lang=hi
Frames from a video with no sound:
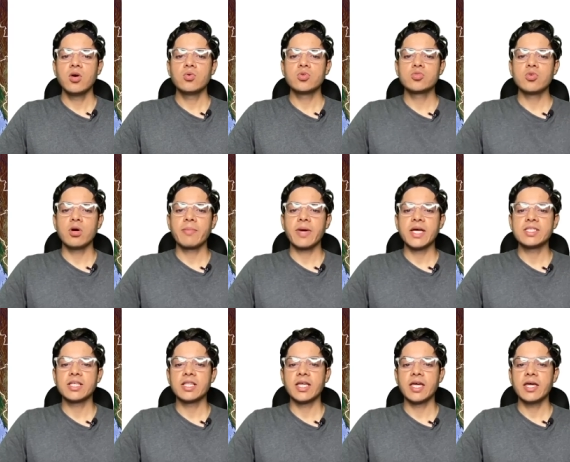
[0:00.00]
उसको हम कह
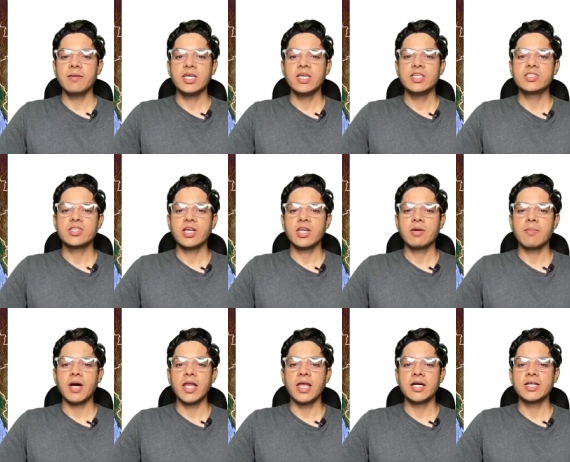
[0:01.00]
सकते हैं ईस्टर्न
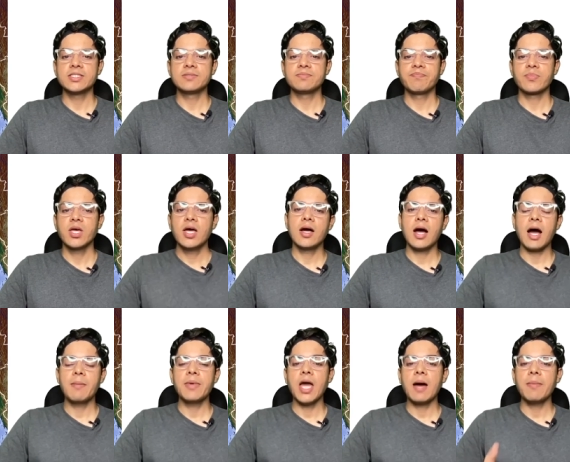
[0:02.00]
हिमालयाज
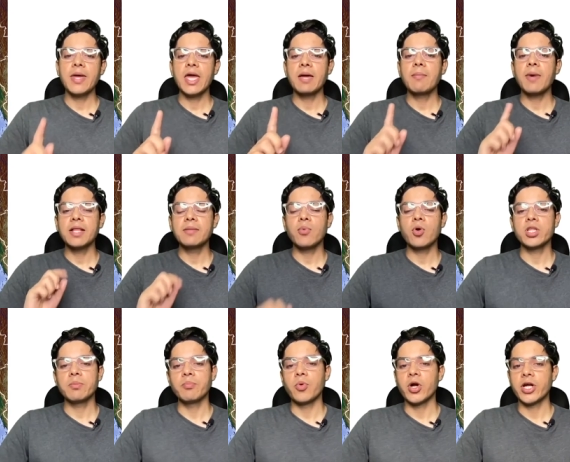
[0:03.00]
अब यहाँ पे एक बात बहुत
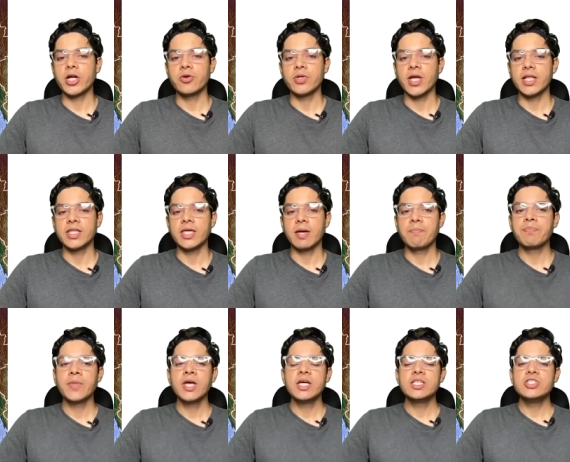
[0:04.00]
इंपॉर्टेंट हो जाती है
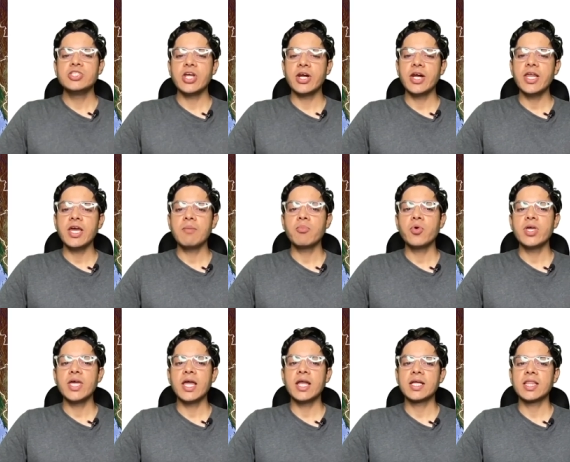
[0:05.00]
जनरली हमको
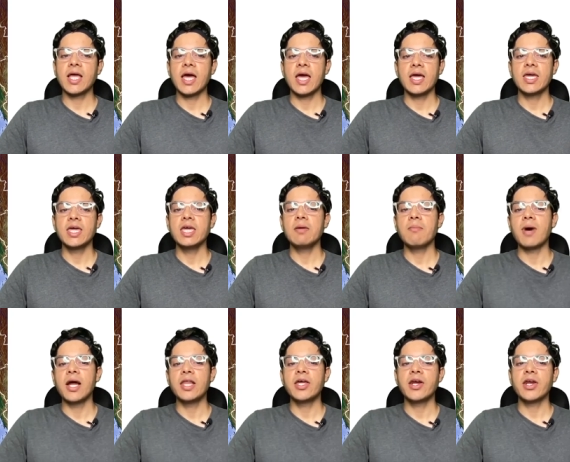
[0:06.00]
ये लगता है कि
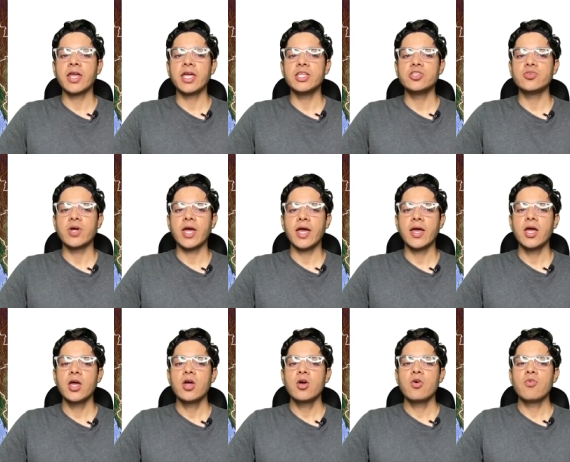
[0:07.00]
हिमालयन रेंज जो है
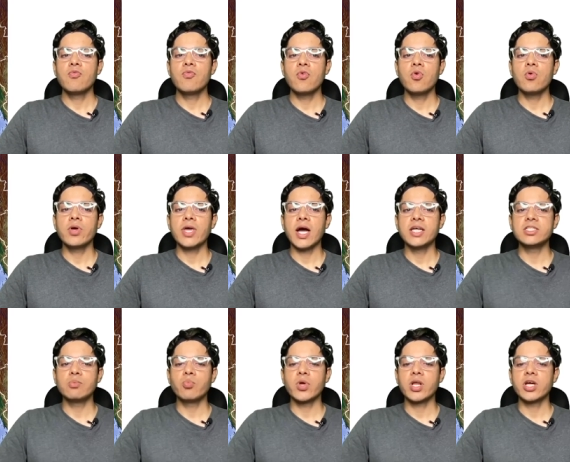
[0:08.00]
वो यहाँ
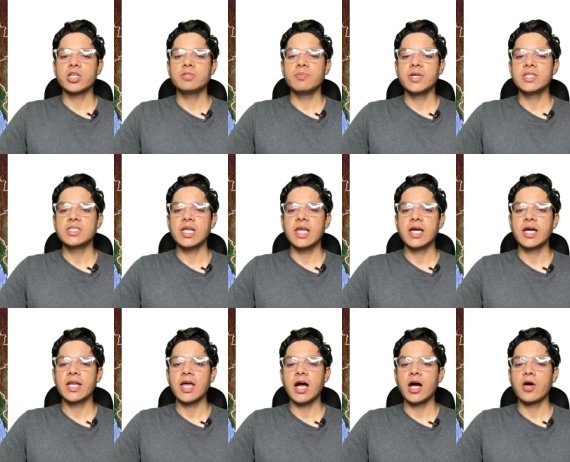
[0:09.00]
जम्मू एंड कश्मीर से
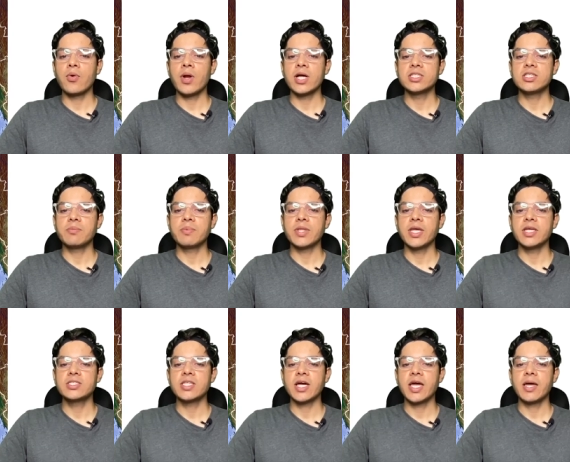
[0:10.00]
लेकर यहाँ अरुणाचल
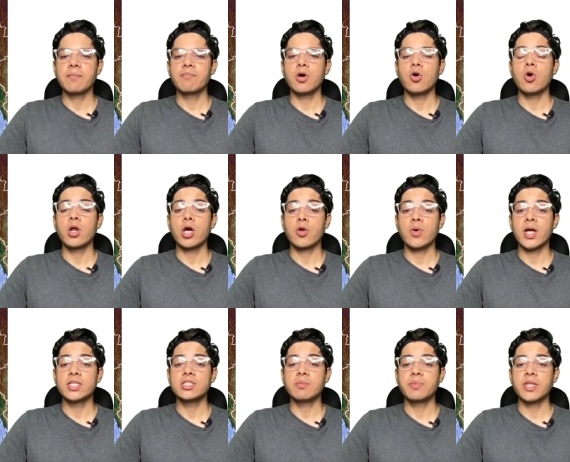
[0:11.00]
प्रदेश तक है और
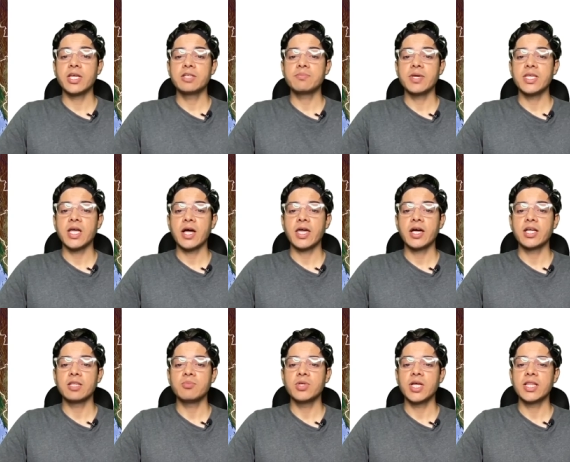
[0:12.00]
अरुणाचल प्रदेश में ये जाके
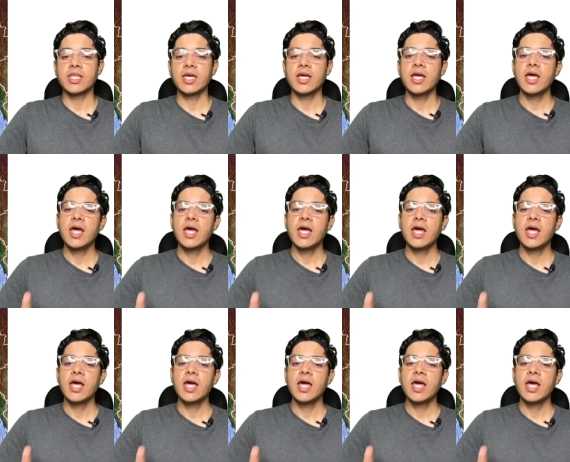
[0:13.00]
ख़त्म हो जाती है